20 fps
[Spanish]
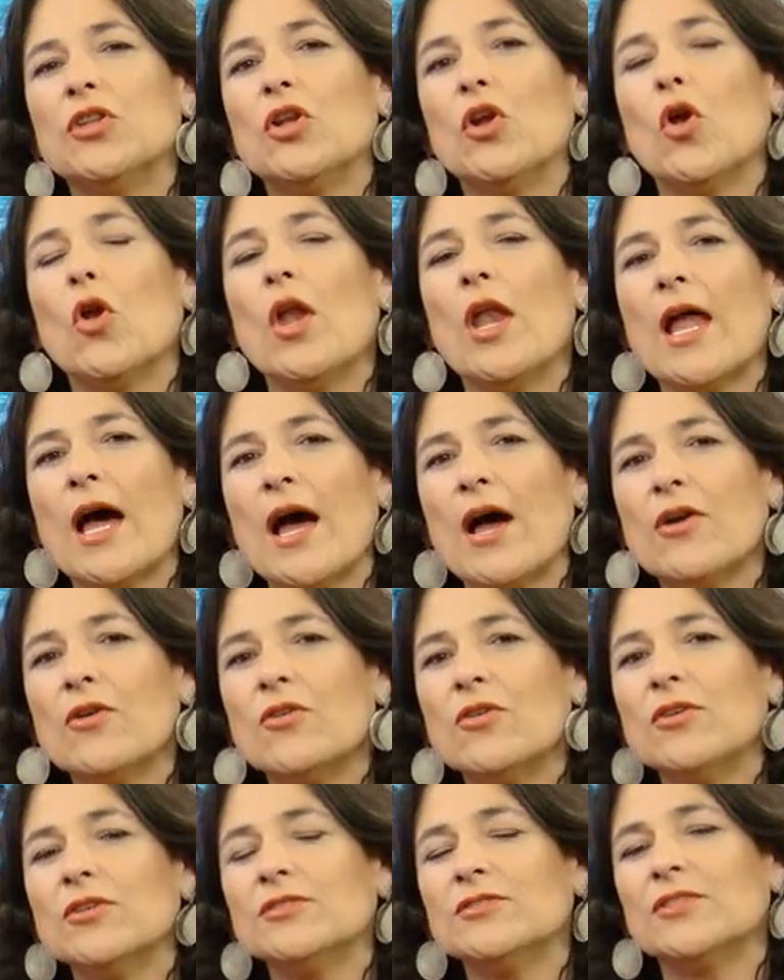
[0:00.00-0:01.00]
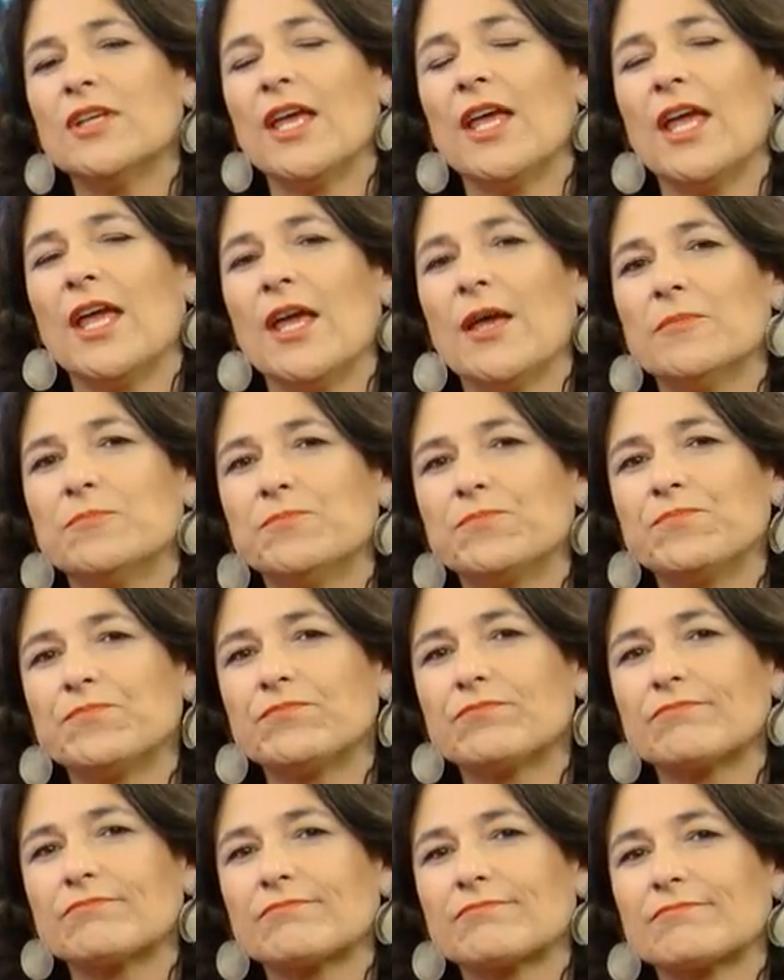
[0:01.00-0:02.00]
de los lagos, em,